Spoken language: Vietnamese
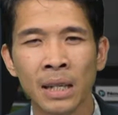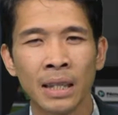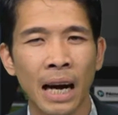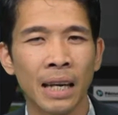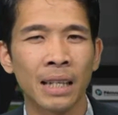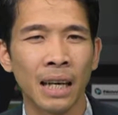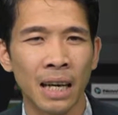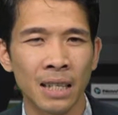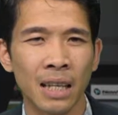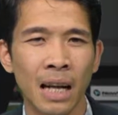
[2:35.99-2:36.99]
Trại
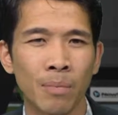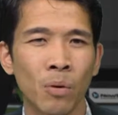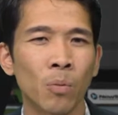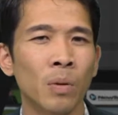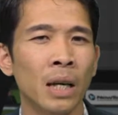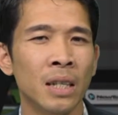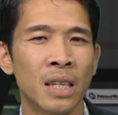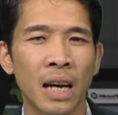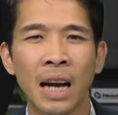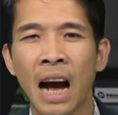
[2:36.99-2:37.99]
Kalas là một nơi
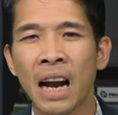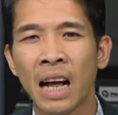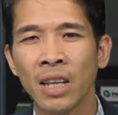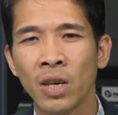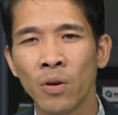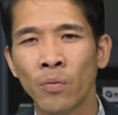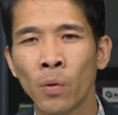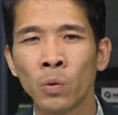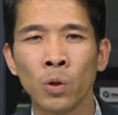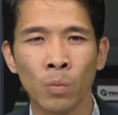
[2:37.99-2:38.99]
xảy ra đã nhiều
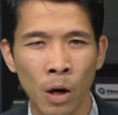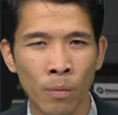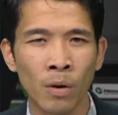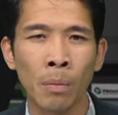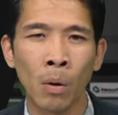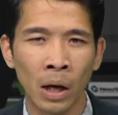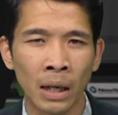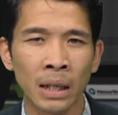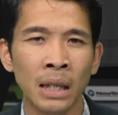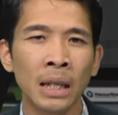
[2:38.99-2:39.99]
vụ xung đột và bạo lực,